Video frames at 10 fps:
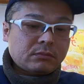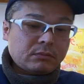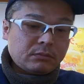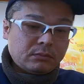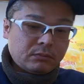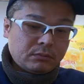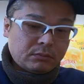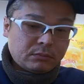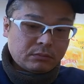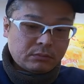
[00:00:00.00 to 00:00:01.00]
てどこのお
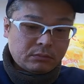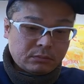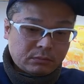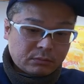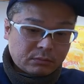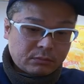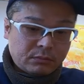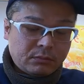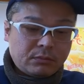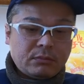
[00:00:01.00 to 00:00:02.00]
店行っても
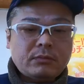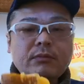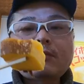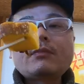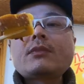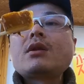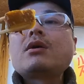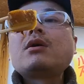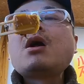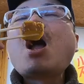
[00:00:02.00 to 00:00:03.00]
こういう形で出
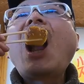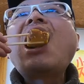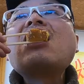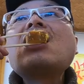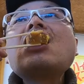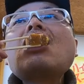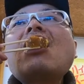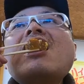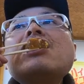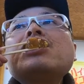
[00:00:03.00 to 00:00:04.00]
てくるそうなんです。
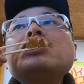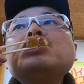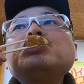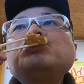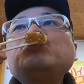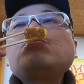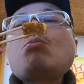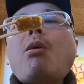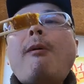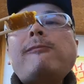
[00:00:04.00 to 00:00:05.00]
それでは
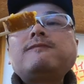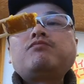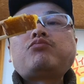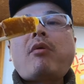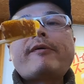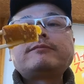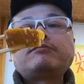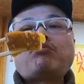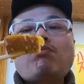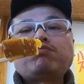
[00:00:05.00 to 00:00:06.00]
初めて食べます
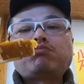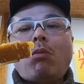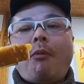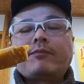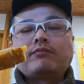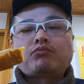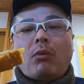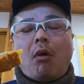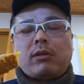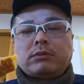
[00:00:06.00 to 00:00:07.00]
銚子の伊達巻き。
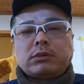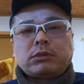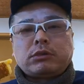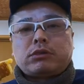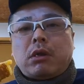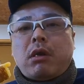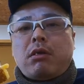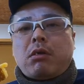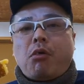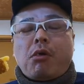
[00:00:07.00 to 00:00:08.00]
すると
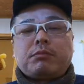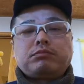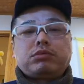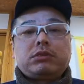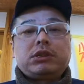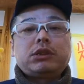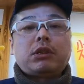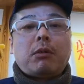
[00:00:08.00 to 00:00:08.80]
どうですかこれ、